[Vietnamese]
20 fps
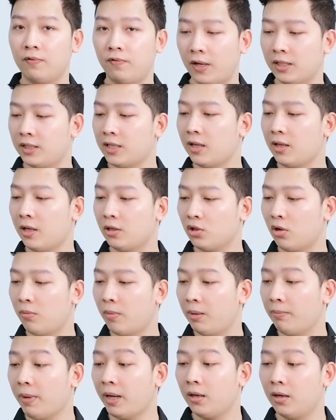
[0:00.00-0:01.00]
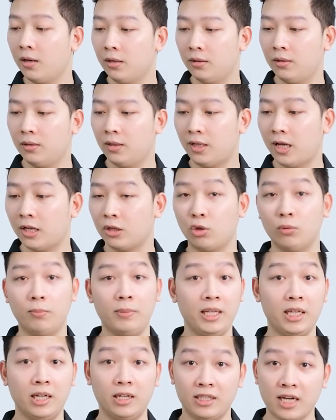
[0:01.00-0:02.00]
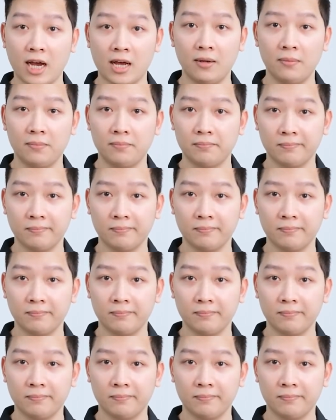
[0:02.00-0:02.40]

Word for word: phải chăng là do máy mạnh hơn nên là tốn pin hơn chăng?